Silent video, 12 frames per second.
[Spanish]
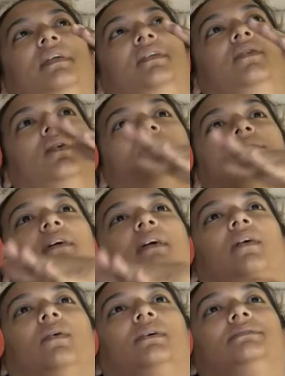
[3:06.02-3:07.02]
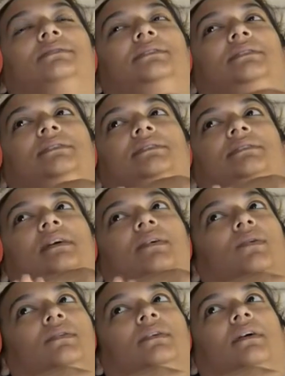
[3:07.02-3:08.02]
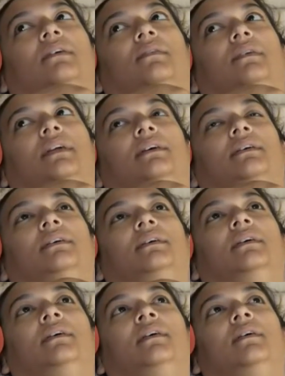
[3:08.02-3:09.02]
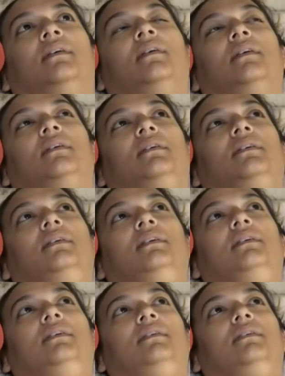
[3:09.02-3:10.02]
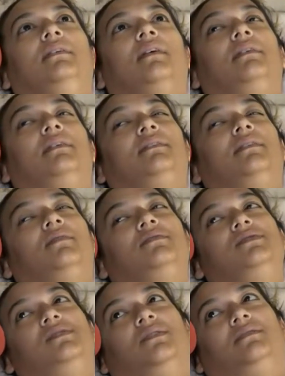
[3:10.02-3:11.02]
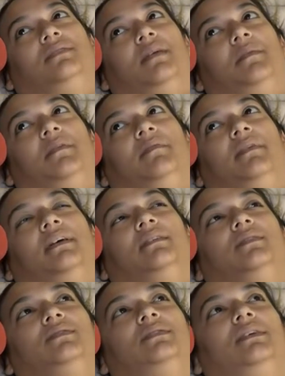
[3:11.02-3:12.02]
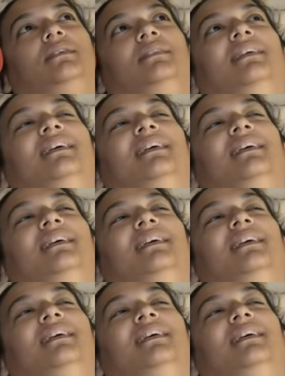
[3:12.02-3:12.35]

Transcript: frenó y se quedó así de costado, ¿verdad? Y habrá entrado en shock también, ¿verdad? No sé.